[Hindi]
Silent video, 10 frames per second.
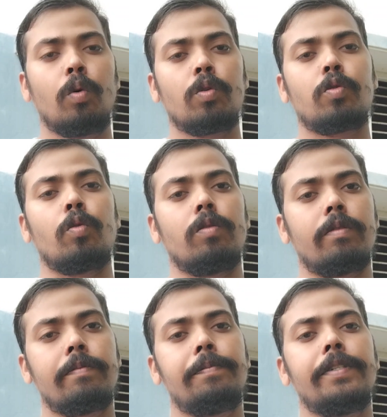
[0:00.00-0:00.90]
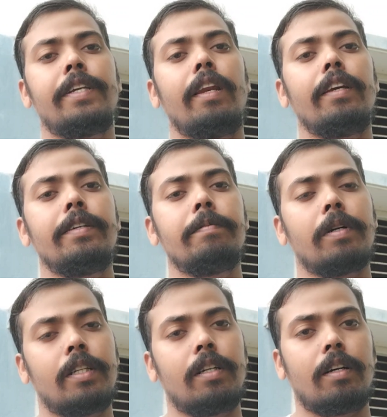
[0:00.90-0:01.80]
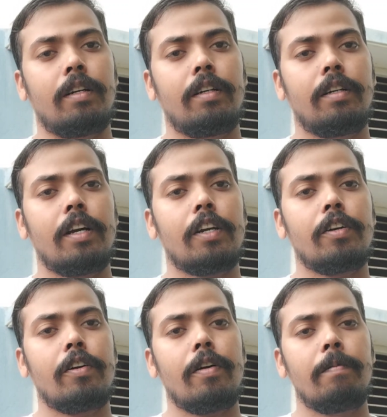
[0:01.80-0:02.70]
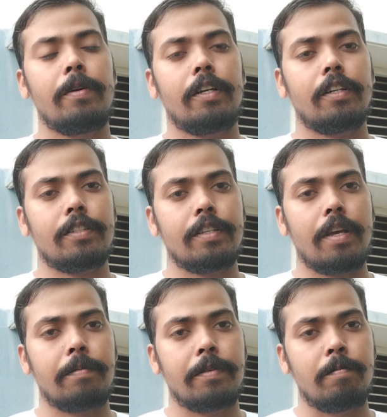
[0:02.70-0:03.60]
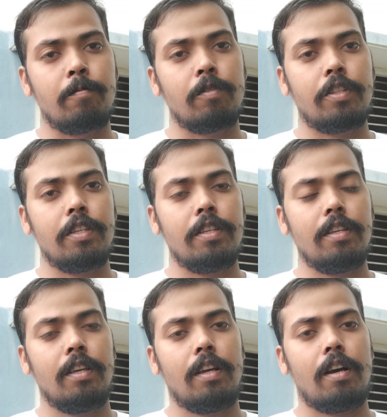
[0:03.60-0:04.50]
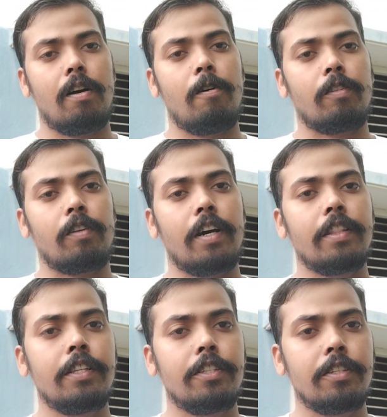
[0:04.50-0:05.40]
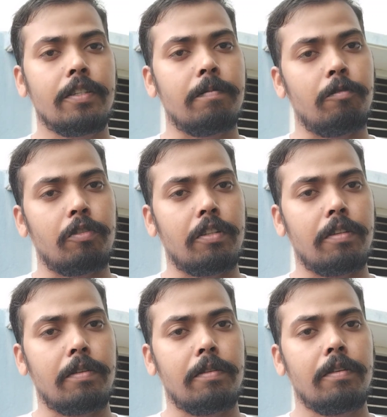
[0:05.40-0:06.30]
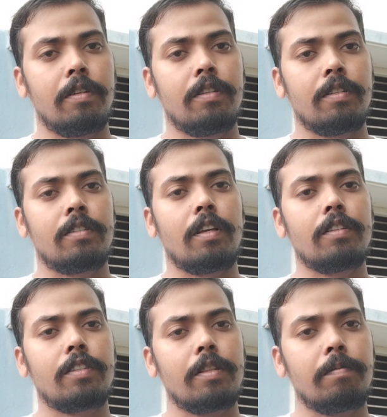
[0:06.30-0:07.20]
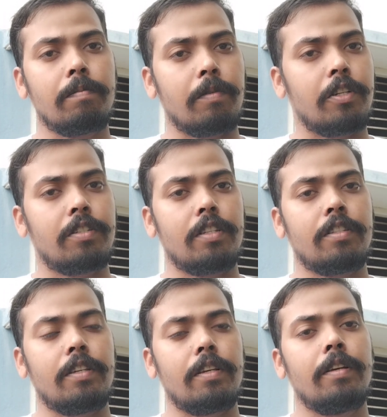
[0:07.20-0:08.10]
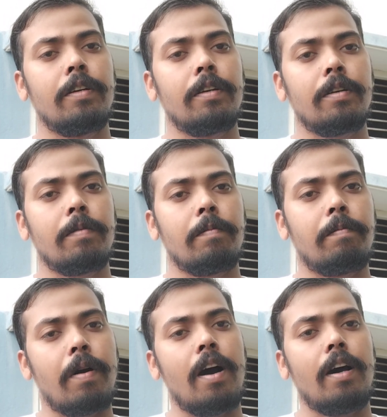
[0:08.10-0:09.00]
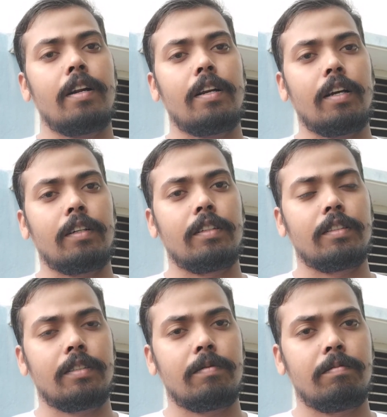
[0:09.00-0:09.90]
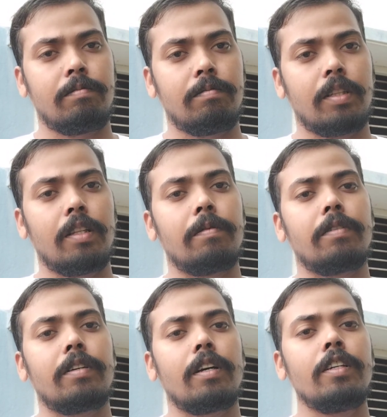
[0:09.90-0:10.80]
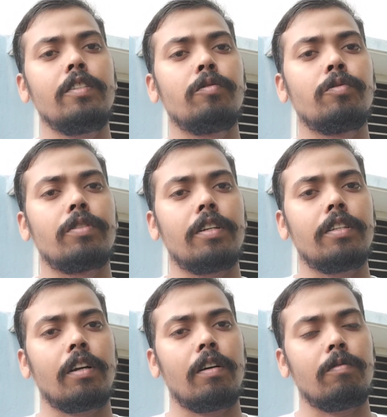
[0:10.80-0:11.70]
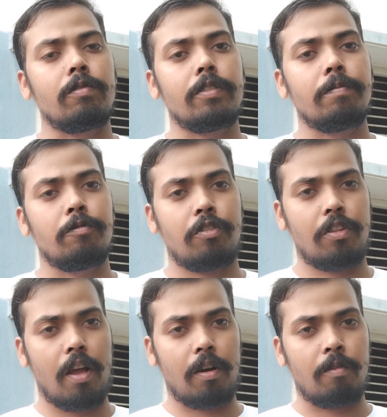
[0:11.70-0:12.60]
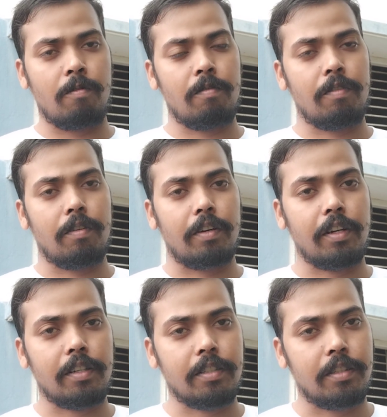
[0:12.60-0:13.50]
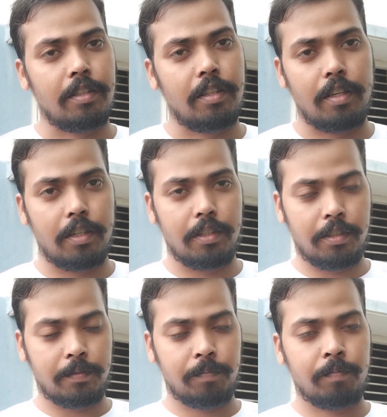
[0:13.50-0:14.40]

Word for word: दोस्तों पिछले ही महीना डॉक्टर अंबेडकर साहब की मूर्ति और गांधी जी की मूर्ति संसद परिषद से बाहर हटाकर मतलब कहीं दूसरे जगह उनकी मूर्तियां को रख दी गई है